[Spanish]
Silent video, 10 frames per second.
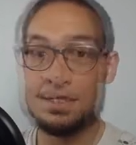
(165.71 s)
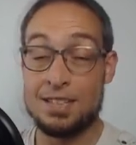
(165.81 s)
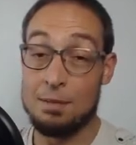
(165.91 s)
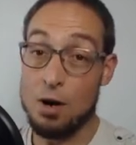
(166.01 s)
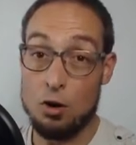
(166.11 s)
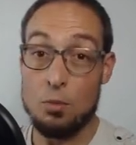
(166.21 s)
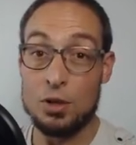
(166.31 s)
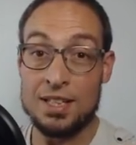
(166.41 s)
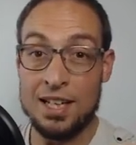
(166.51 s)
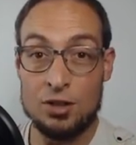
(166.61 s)
Temas como
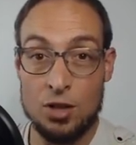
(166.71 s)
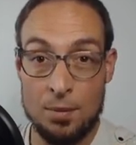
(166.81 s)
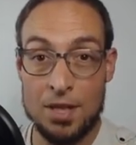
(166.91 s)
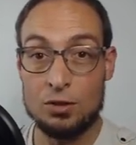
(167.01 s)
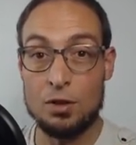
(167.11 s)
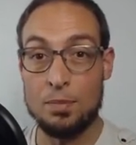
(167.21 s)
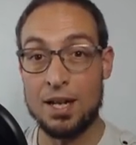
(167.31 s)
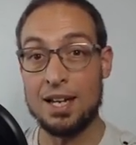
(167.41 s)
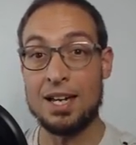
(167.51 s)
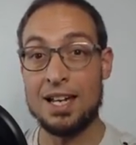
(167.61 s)
el direccionamiento IP,
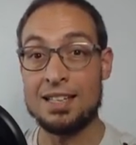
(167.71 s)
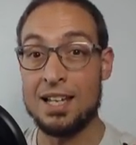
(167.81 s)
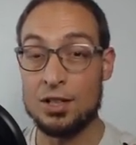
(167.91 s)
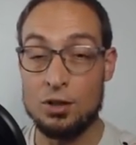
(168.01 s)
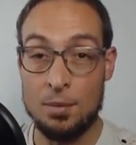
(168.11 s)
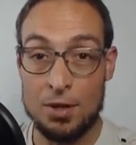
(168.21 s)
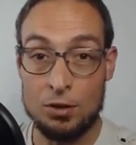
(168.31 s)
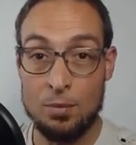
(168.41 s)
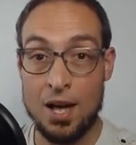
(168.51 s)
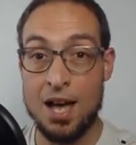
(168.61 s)
el
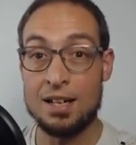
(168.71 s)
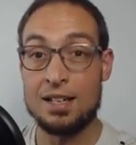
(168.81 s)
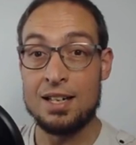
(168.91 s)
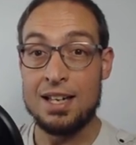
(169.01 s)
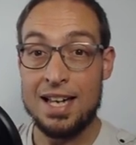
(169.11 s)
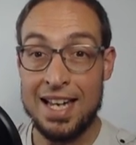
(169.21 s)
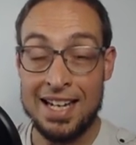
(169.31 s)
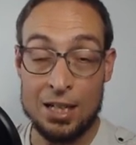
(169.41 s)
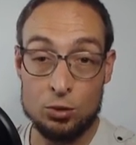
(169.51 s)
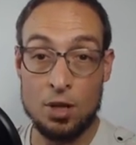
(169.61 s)
direccionamiento MAC,
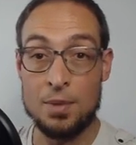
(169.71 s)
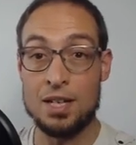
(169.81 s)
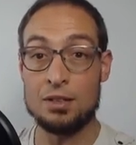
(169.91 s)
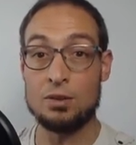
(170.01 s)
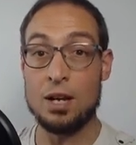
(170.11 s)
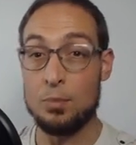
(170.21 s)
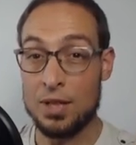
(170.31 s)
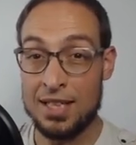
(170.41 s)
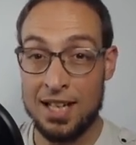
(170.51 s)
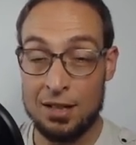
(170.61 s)
el enrutamiento, las
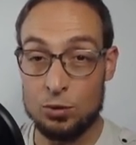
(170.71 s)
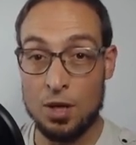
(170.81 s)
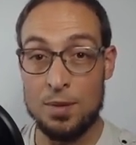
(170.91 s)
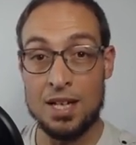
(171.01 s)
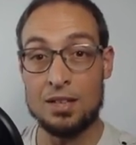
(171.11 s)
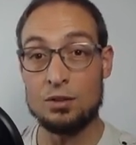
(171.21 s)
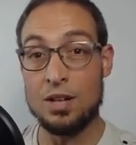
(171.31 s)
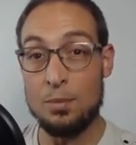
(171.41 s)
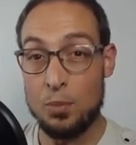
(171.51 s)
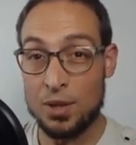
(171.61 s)
políticas de enrutamiento,
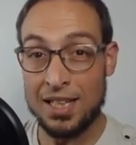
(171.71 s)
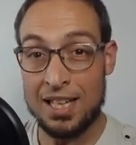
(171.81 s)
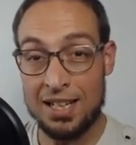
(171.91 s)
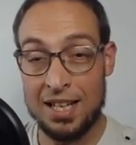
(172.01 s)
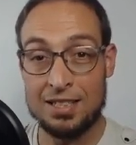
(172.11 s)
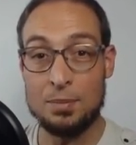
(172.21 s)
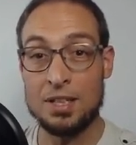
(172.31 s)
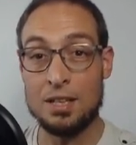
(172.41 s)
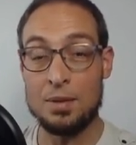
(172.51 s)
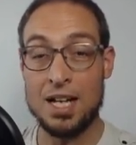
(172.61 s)
las puertas de enlace
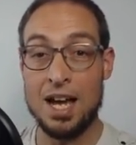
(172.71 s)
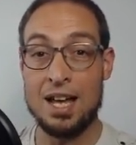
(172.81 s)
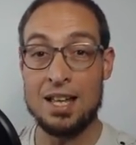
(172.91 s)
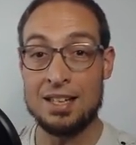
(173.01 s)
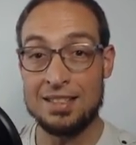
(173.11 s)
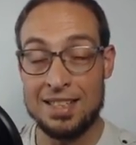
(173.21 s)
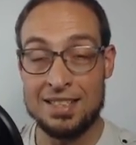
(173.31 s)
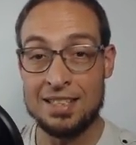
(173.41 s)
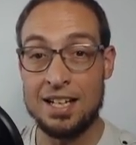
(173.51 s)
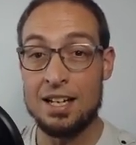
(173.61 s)
predeterminadas,
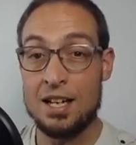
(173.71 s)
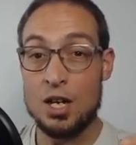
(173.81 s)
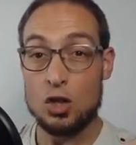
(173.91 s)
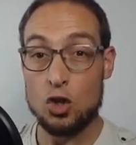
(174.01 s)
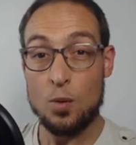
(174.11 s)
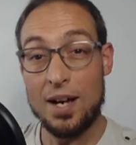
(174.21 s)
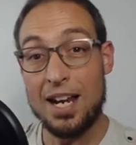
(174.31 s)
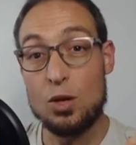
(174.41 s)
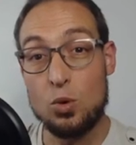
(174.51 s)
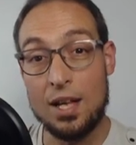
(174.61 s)
etcétera, nos van a
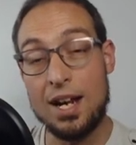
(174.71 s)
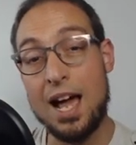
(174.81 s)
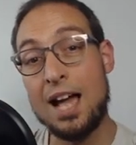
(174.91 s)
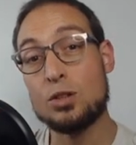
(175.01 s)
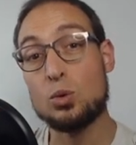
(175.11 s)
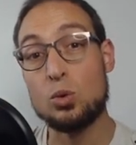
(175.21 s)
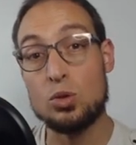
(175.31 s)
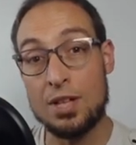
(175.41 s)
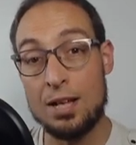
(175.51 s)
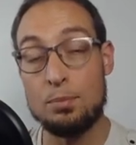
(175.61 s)
ayudar a
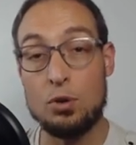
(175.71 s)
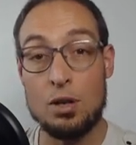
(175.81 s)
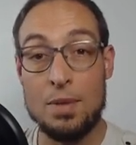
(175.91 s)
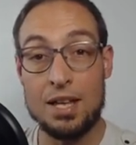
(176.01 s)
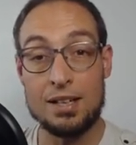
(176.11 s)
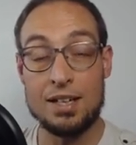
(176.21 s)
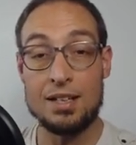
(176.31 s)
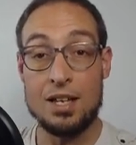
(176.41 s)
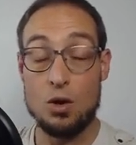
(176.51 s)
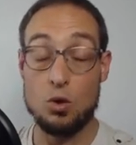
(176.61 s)
solucionar problemas de red
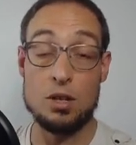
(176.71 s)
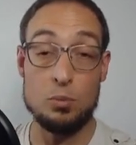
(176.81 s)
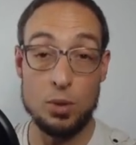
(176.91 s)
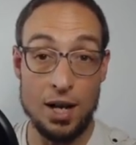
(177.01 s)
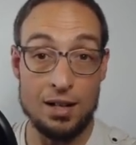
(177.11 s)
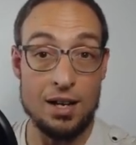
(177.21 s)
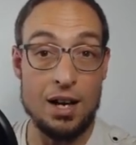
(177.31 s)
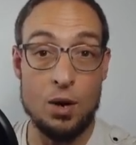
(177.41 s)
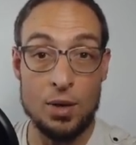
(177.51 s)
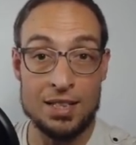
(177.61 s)
o depurar,
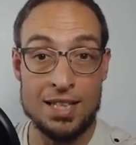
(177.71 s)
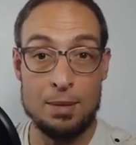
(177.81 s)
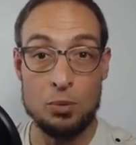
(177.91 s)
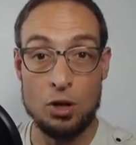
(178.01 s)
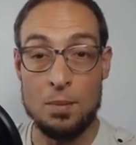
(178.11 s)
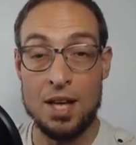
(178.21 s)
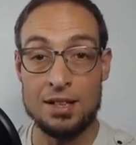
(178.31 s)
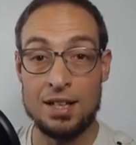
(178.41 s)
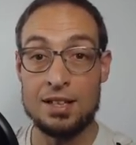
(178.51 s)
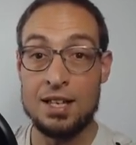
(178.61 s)
aunque sea problemas de
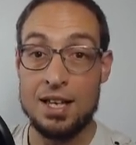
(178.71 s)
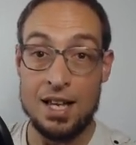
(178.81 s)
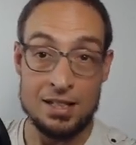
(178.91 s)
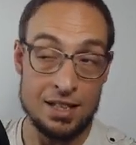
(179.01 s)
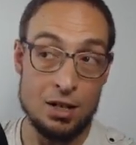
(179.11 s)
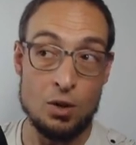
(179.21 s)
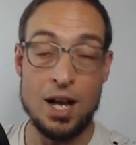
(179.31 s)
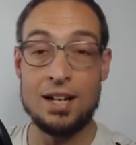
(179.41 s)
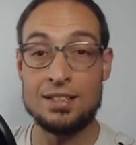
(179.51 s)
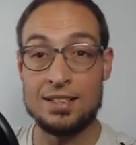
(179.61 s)
red en redes
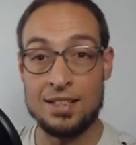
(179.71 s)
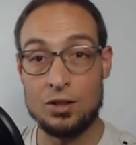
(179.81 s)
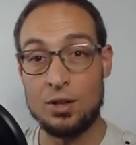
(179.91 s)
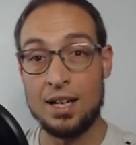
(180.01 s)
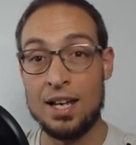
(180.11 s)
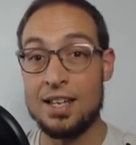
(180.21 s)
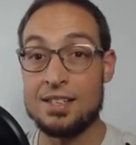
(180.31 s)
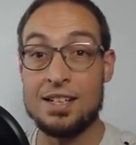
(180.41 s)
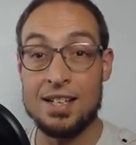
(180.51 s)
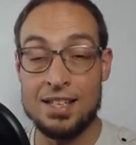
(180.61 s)
locales, en redes
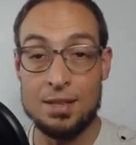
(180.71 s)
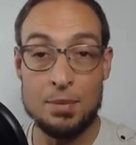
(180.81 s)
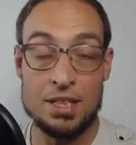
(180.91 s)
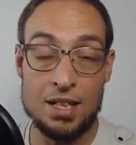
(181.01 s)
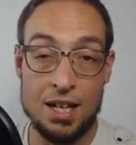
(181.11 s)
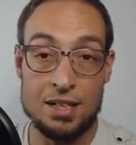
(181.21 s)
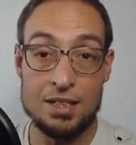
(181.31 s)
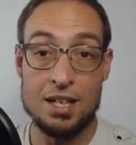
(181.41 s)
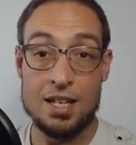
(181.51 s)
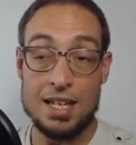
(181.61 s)
hogareñas, en redes empresariales,
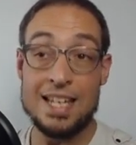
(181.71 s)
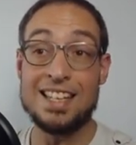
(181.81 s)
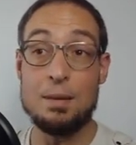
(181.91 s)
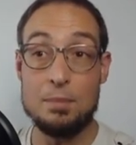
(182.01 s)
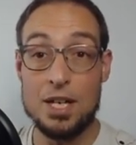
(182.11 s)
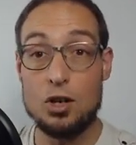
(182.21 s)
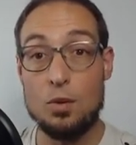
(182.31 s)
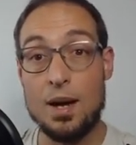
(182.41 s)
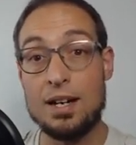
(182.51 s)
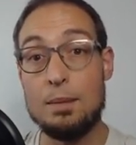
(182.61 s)
y también
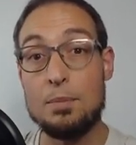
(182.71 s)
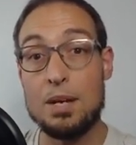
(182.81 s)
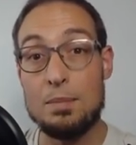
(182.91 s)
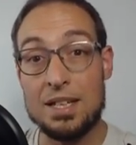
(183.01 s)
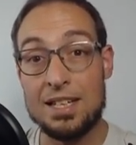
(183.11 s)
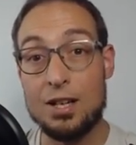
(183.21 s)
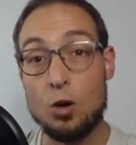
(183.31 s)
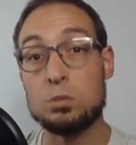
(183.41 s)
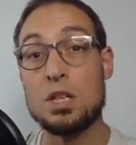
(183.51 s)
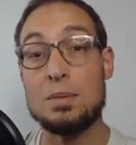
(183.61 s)
nos van a permitir
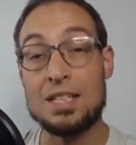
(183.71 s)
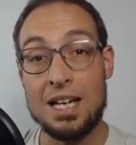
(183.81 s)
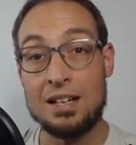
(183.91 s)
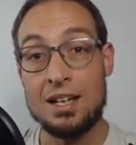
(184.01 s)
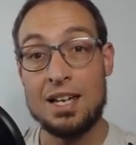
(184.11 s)
optimizar